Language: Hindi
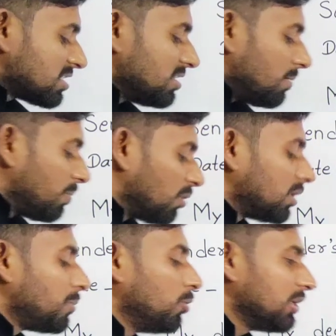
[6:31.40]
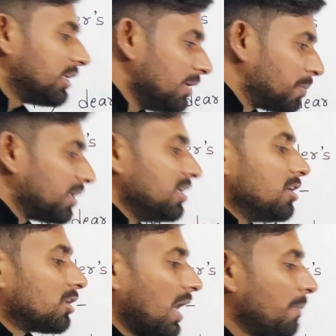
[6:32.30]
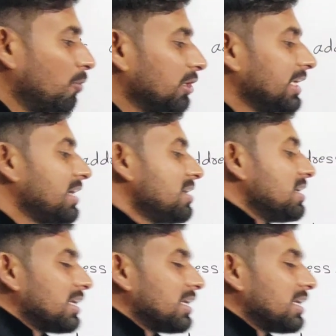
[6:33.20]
दिस ब्यूटीफुल गिफ्ट तो आप बोल रहे